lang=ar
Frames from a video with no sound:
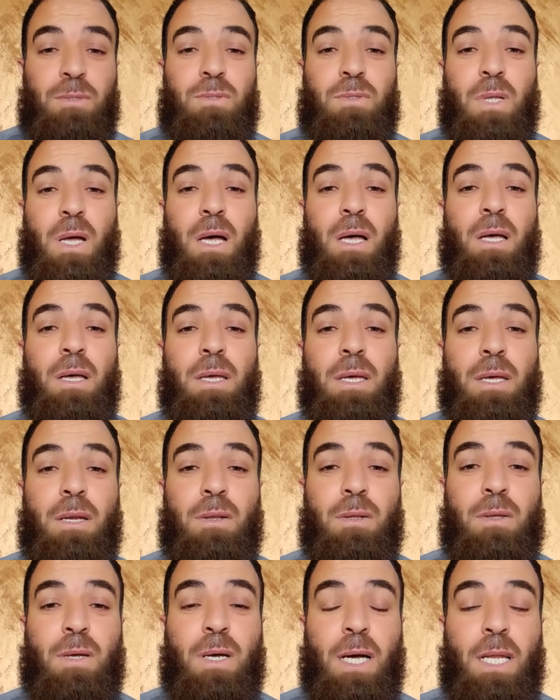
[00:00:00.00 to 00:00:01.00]
طهر
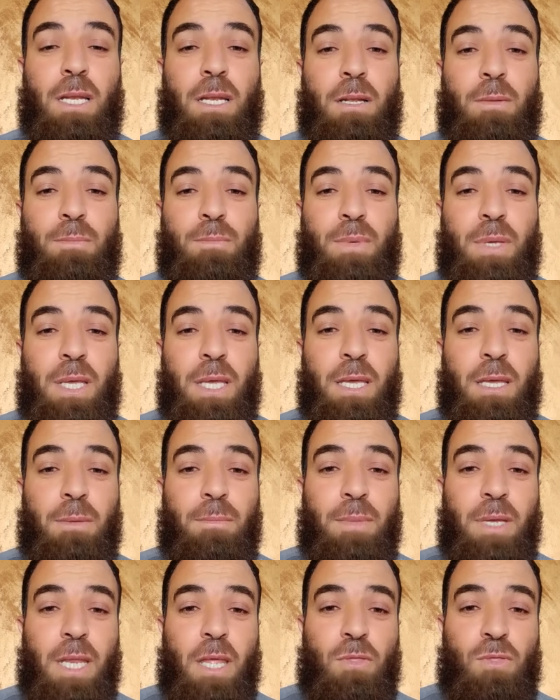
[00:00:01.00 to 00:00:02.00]
قلبي
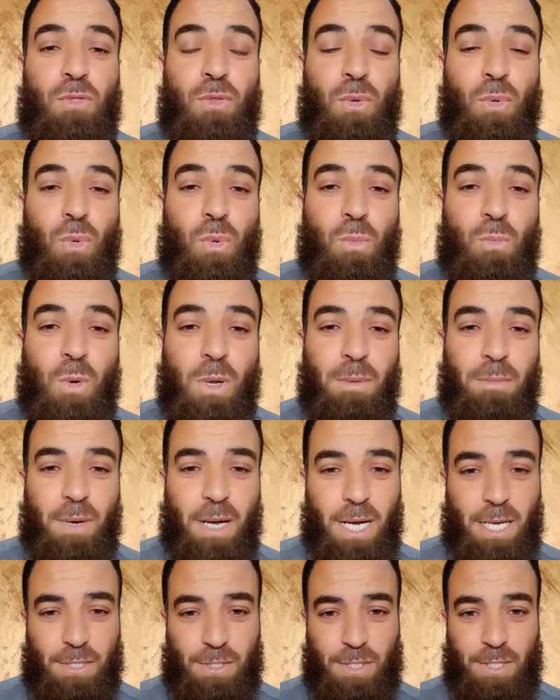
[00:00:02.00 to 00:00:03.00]
من الذنوب
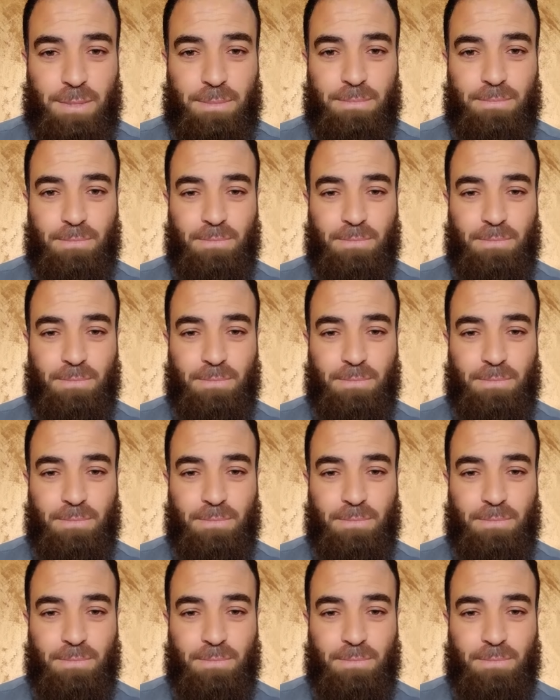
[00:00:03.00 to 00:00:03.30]
والمعاصي